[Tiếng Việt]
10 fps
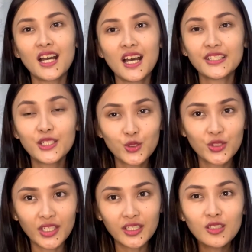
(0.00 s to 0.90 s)
à, điều
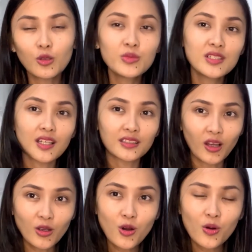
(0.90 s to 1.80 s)
chỉnh cũng như là
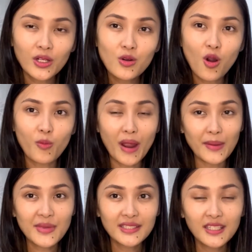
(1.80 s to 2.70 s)
tối ưu cái Google
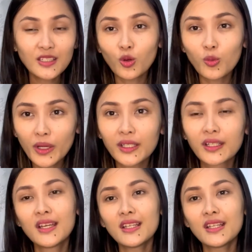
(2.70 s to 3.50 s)
My Business của mình